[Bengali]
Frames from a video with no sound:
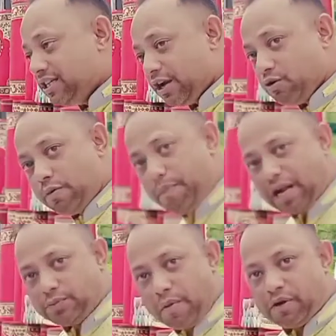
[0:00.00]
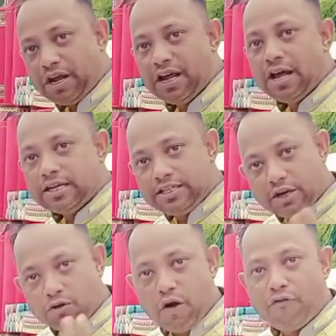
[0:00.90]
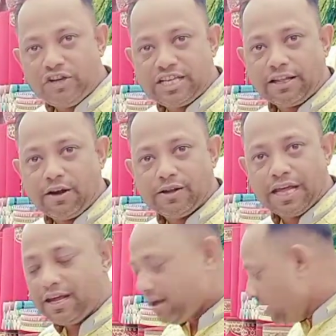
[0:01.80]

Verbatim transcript: যে কোনো বাসভবনে যে কোনো অফিস আদালতে